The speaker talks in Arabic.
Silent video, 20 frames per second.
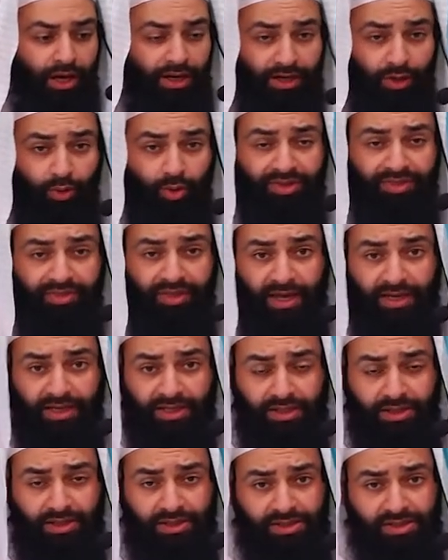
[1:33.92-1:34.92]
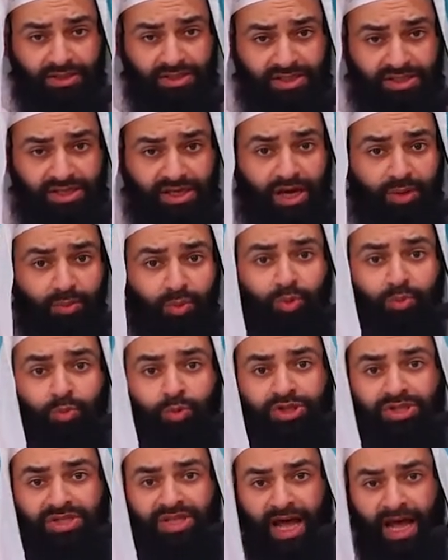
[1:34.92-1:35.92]
النوع الثاني صيام
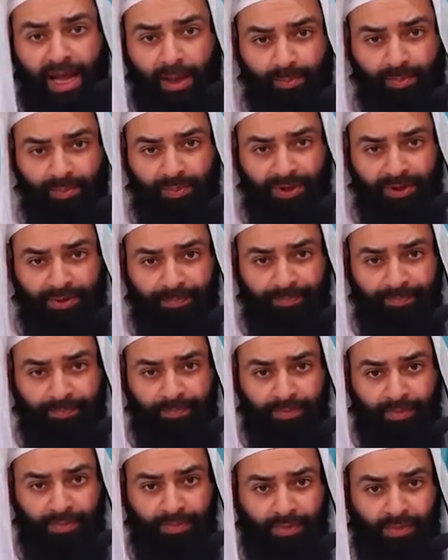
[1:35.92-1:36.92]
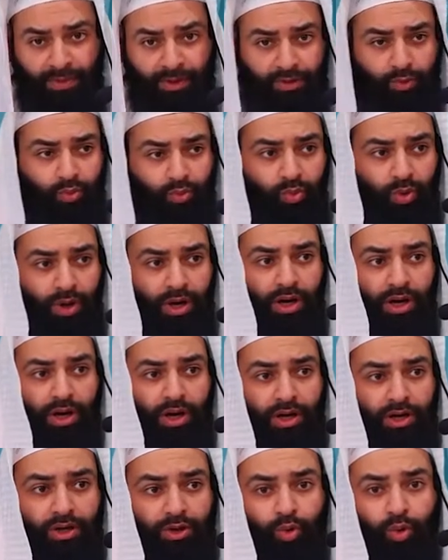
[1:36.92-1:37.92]
مستحب
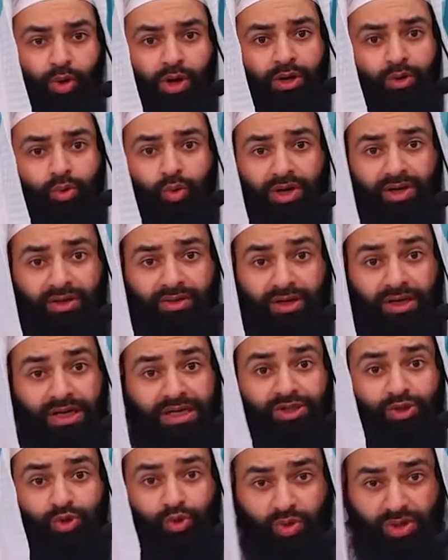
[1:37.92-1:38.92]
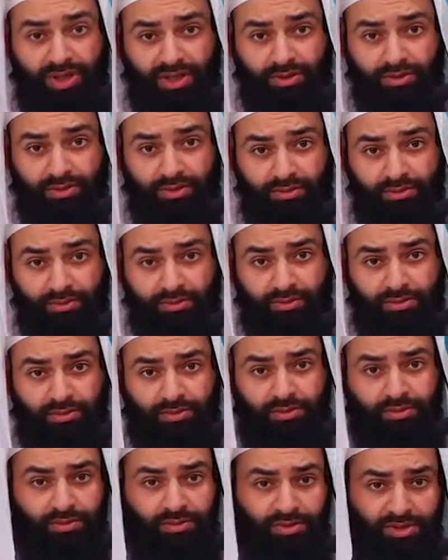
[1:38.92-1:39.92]
ويقال أيضا السنن
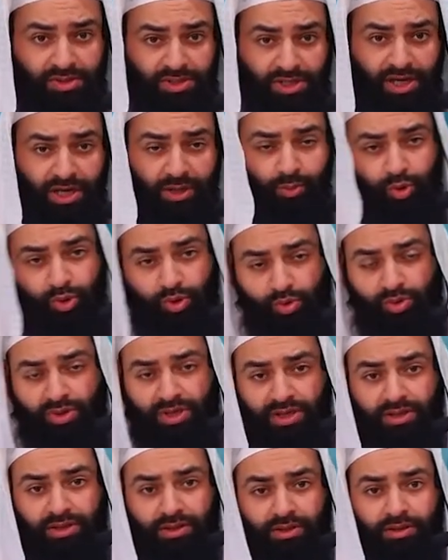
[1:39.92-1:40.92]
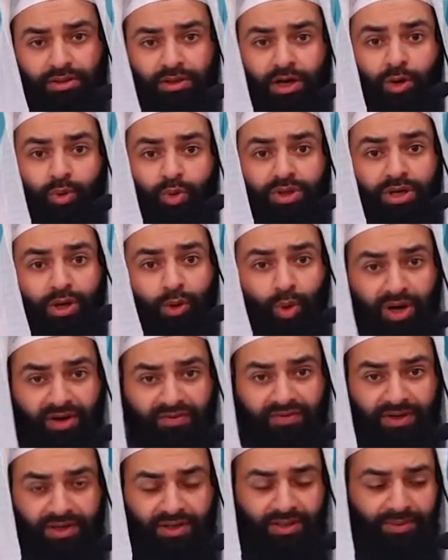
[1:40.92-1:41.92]
صيام السنن أو
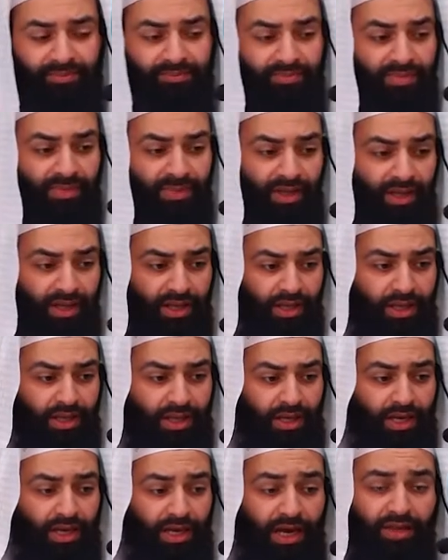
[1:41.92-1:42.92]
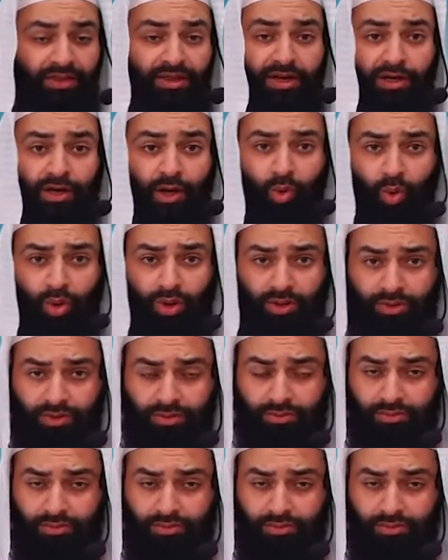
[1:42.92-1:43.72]
النوافل هذا النوع